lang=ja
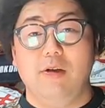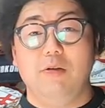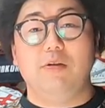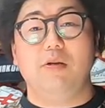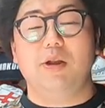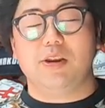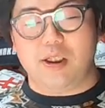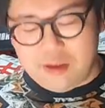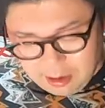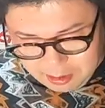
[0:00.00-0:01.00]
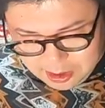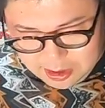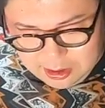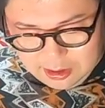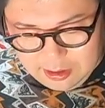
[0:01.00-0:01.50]
本当に皆さんありがとうございま
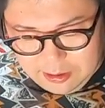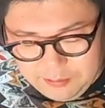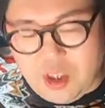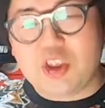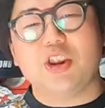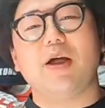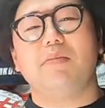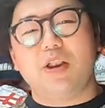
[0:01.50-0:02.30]
す。で、ちなみ